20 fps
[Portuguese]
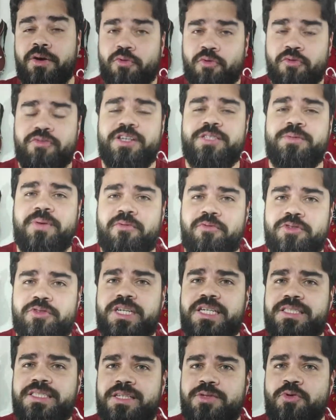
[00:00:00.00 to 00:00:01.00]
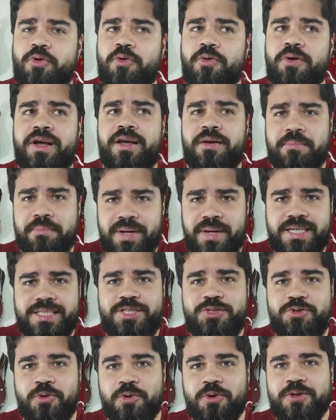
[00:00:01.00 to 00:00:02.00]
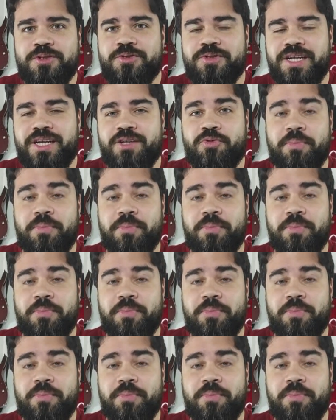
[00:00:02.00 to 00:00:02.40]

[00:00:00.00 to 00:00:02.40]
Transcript: Confesso para vocês que tô bem ansioso, né?